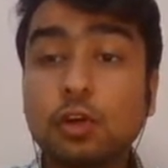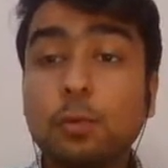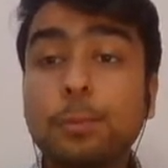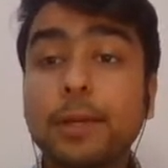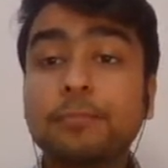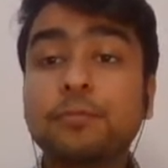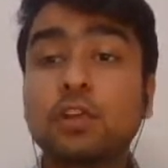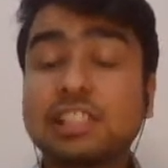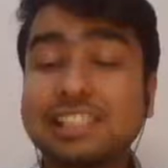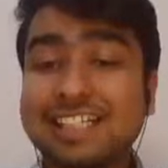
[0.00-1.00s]
गो प्रेप
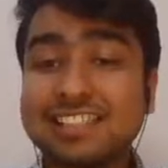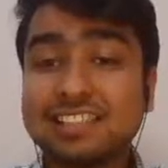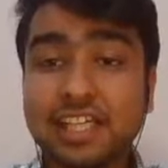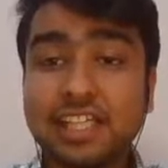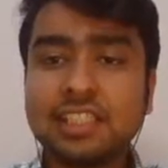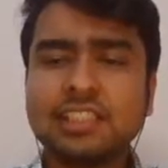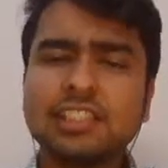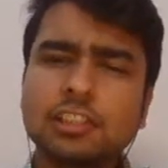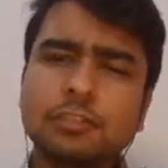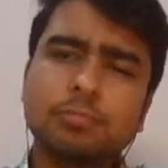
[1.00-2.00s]
फॉर क्लास नाइन
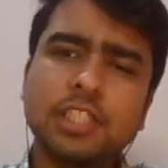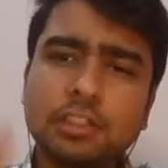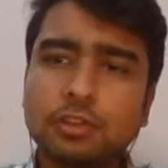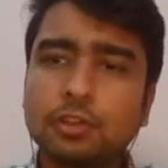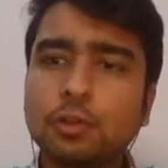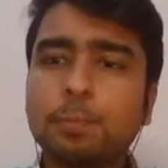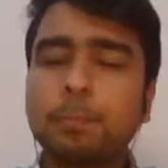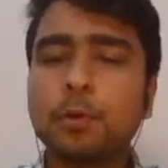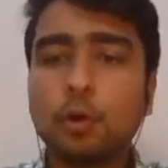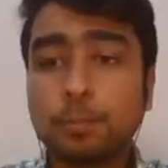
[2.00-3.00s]
या सिंपली
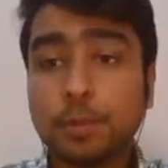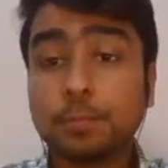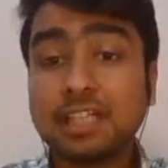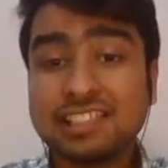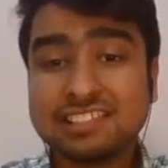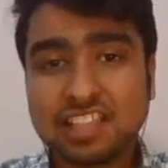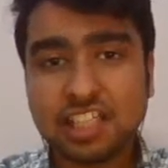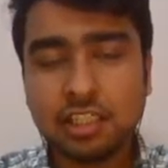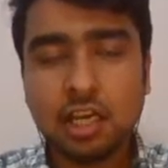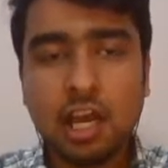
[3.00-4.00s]
ग्रुप गो प्रेप क्लास
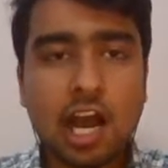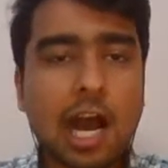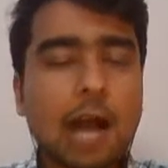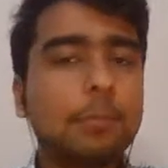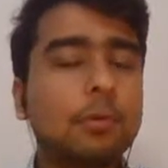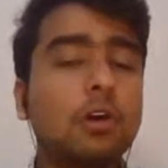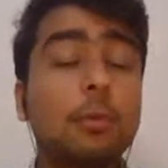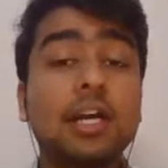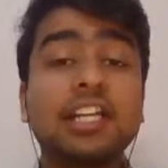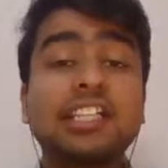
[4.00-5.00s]
नाइन आपको
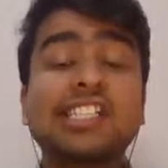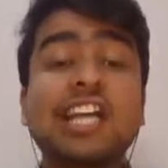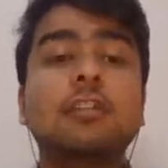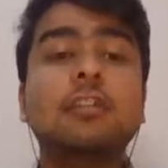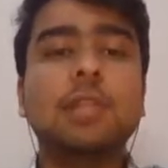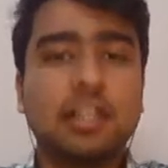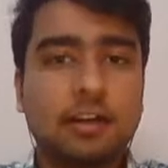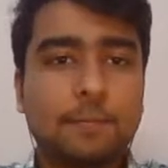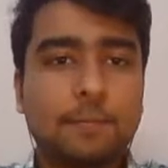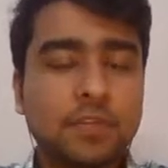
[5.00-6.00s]
हमारा एक चैनल मिलेगा